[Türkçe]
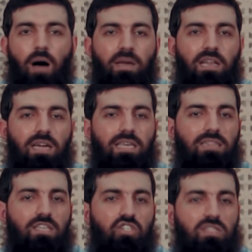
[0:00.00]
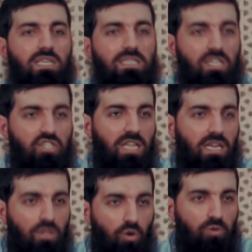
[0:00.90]
Amerika kendi içindeki
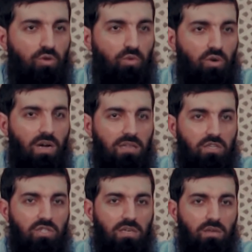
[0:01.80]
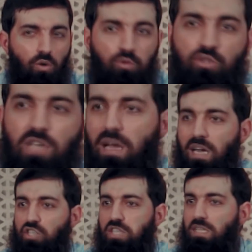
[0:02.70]
zincirleri niye öldürmüyor kardeşler? Öldürse
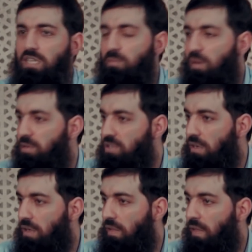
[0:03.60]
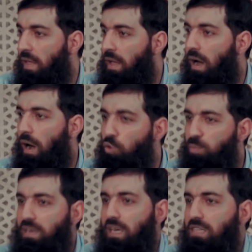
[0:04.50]
ayak işlerini kim yapacak?
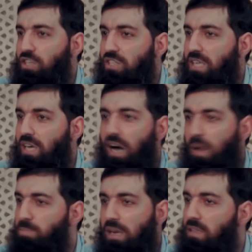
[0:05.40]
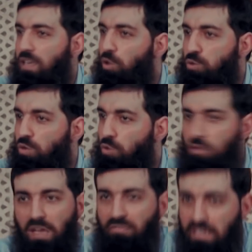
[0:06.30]
Avrupa kendi içindeki Arapları niye
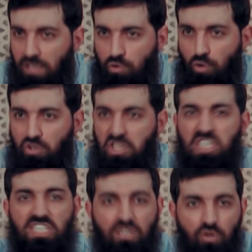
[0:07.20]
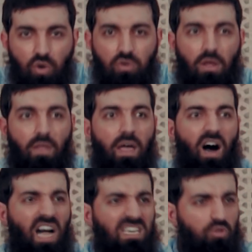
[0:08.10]
öldürmüyor? Nefret ediyor, tiksiniyor.
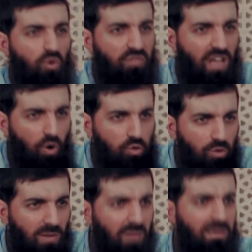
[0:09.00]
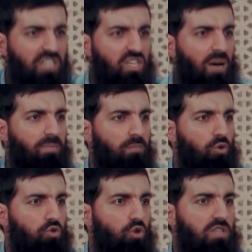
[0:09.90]
Aynı sofraya oturmayı bile şey
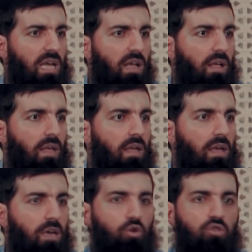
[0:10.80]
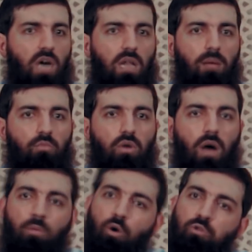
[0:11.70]
yapamıyor, göze e, göze alamıyor
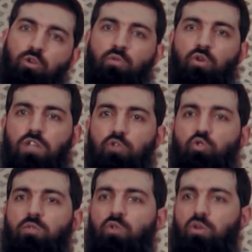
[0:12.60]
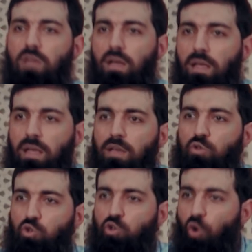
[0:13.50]
ama öldürmüyor da, sürmüyor da.
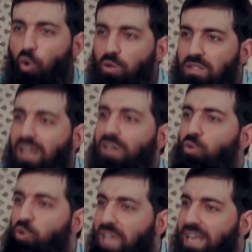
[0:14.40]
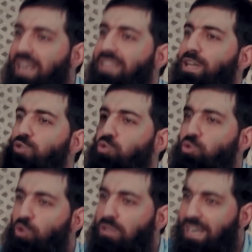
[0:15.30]
Çünkü onları ülkelerinden
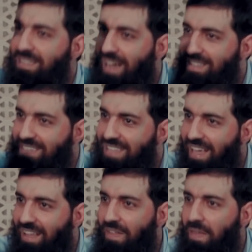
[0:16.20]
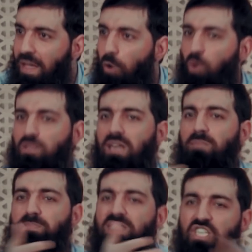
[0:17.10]
sürdükleri takdirde
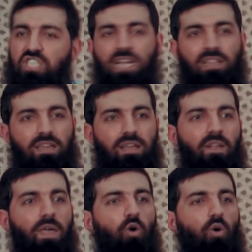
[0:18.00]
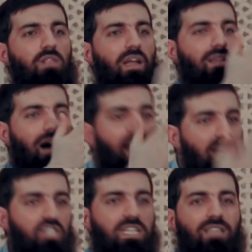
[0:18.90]
onların pis işlerini, onların
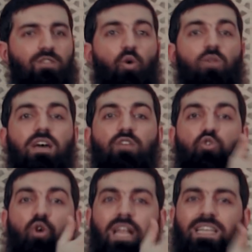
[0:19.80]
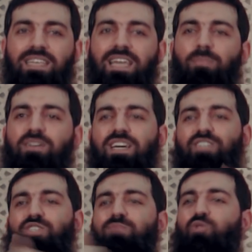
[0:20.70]
ayak işlerini, onların köleliğini
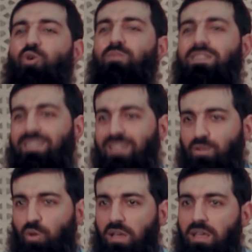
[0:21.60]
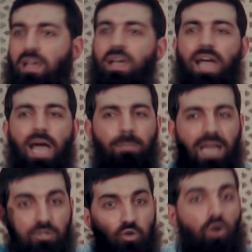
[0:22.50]
yapacak hiç kimse olmadığından dolayı hem
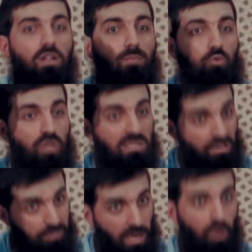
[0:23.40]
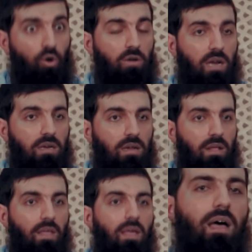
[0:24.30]
eziyorlar, mustazaf bırakıyorlar
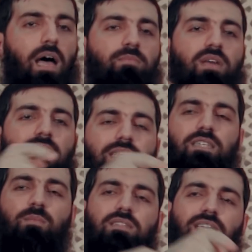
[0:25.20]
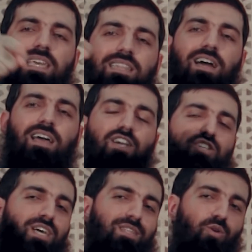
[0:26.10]
hem de aynı zamanda kendi ayak
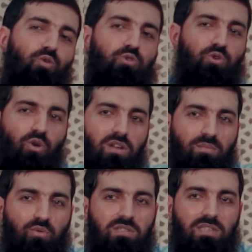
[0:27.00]
işlerine koşturuyorlar bu